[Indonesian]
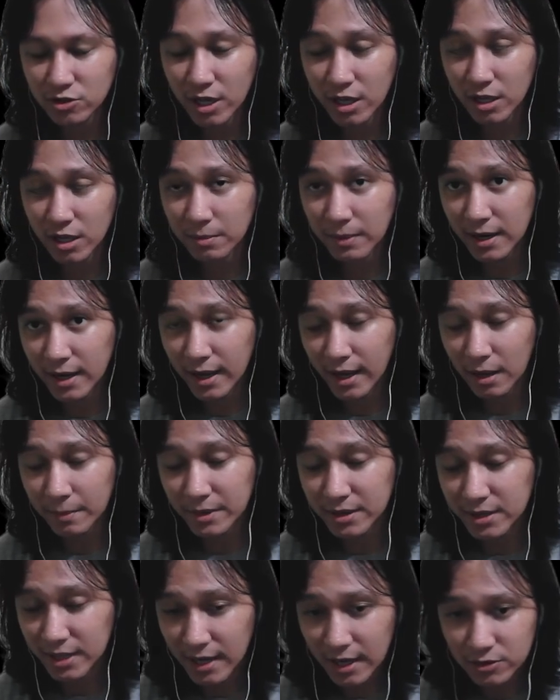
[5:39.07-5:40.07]
kayak gimana ya
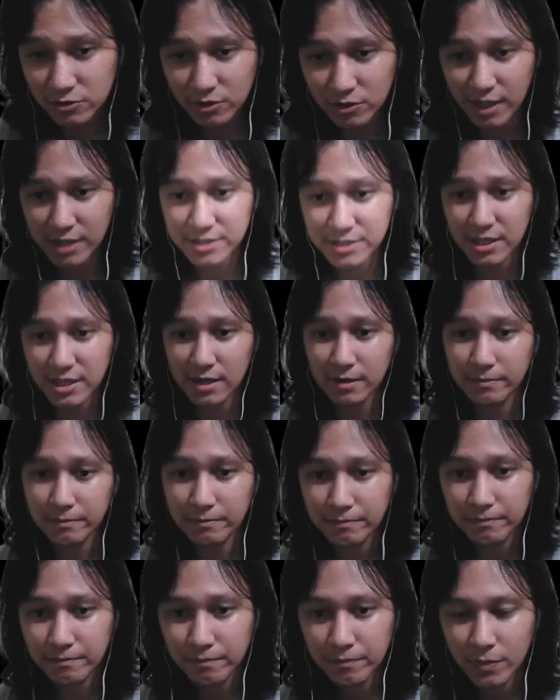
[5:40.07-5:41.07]
Ameterasu guys ya
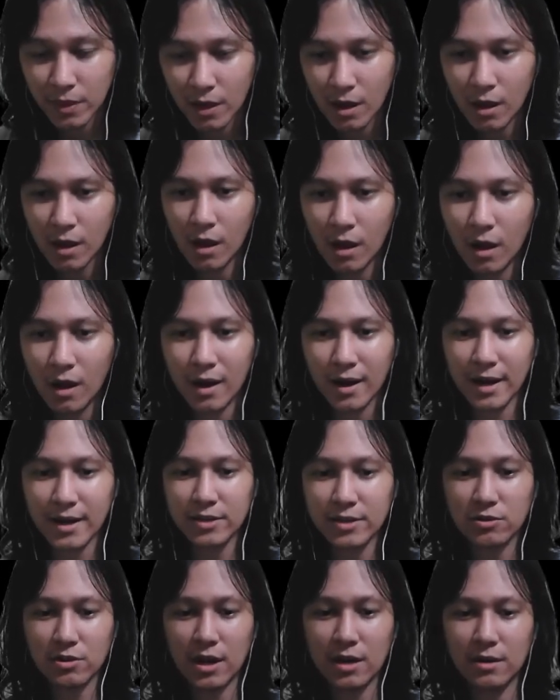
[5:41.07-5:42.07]
kan
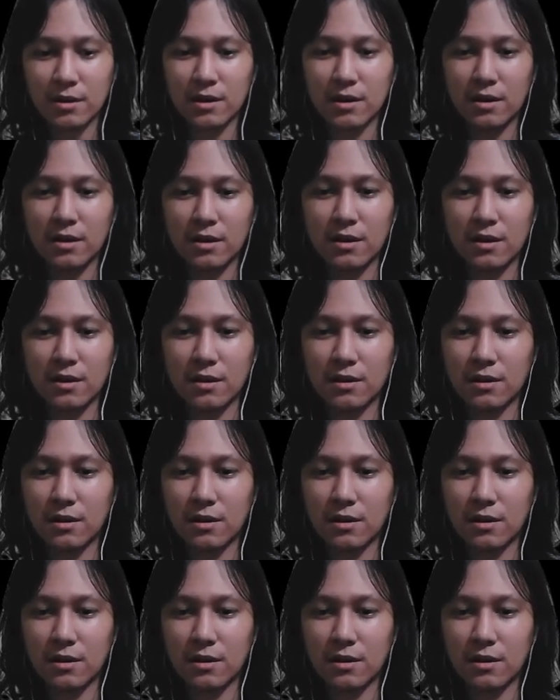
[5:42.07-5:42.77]
itu kan uh,